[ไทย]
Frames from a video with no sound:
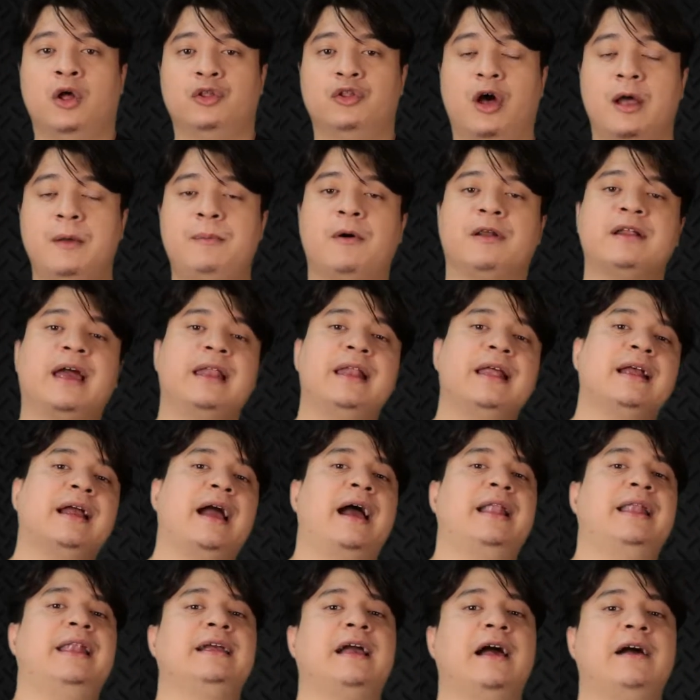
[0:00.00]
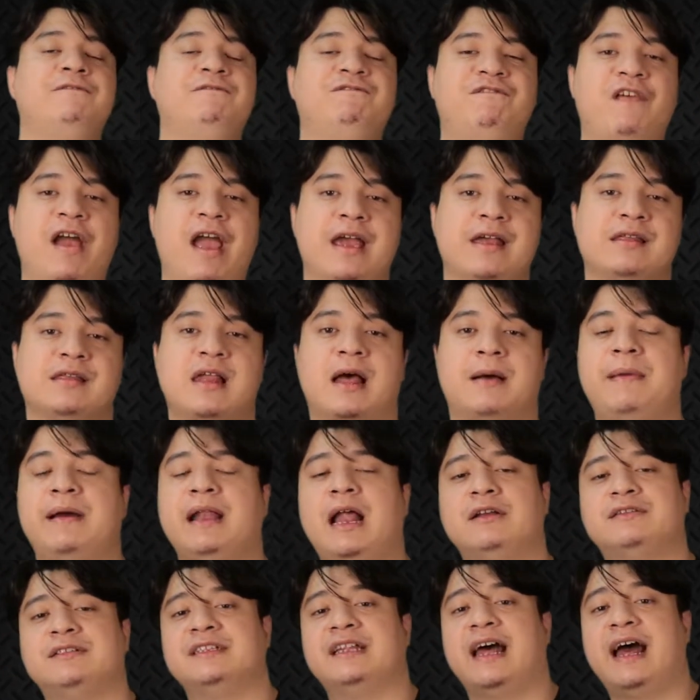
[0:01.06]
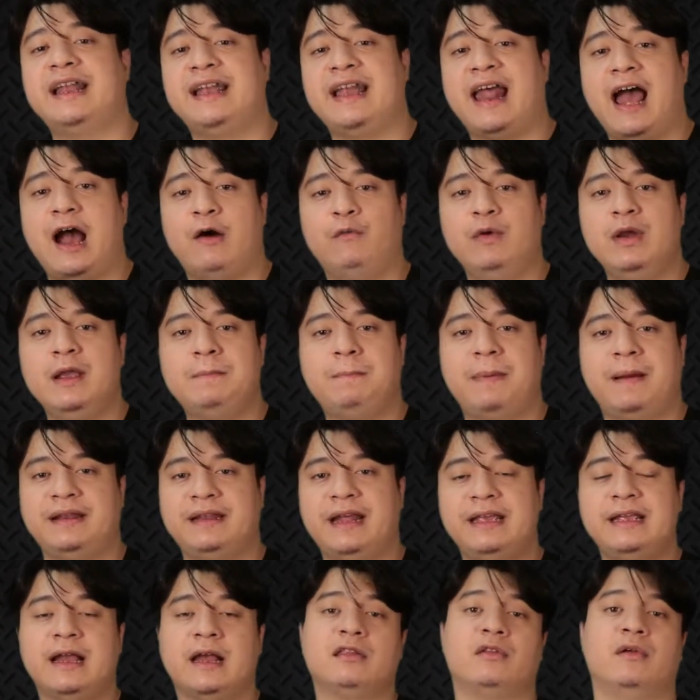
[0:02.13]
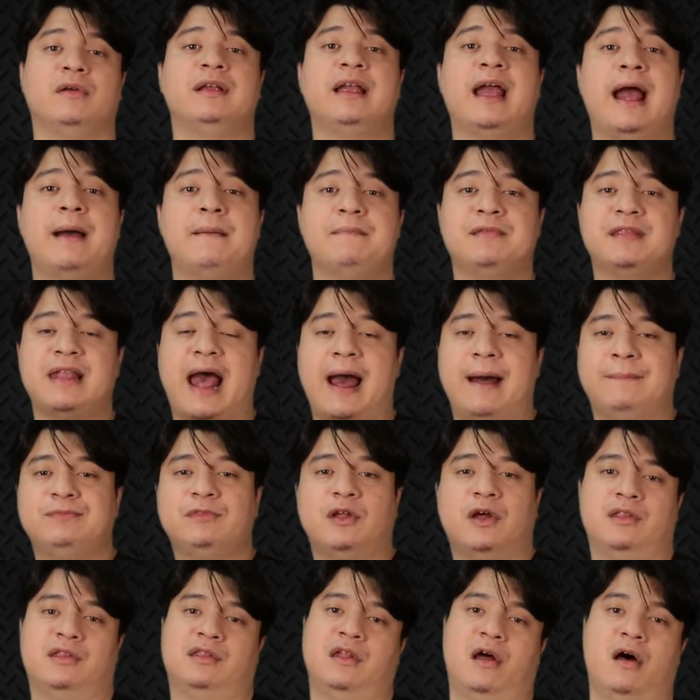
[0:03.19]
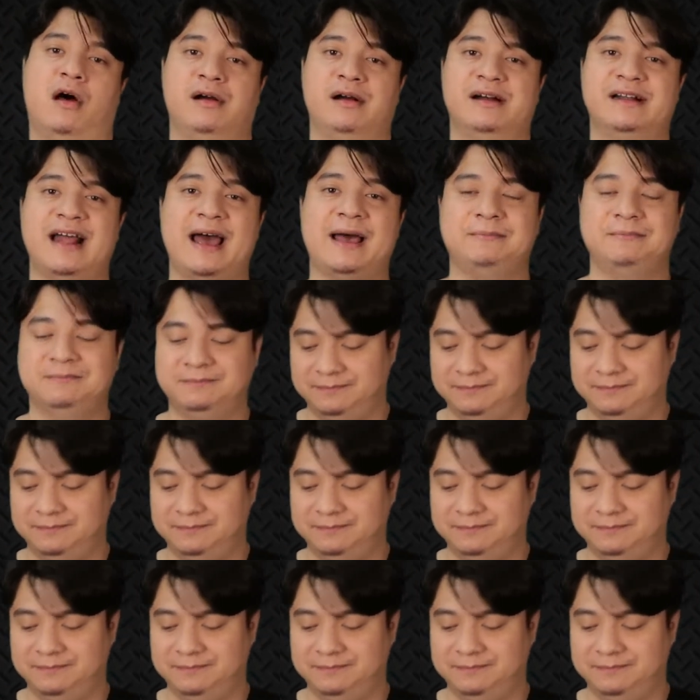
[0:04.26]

ดยผลการแข่งขันนะครับเฟสสามารถเอาชนะนาวีไปได้อย่างสวยงาม 3 ต่อ2 ครับ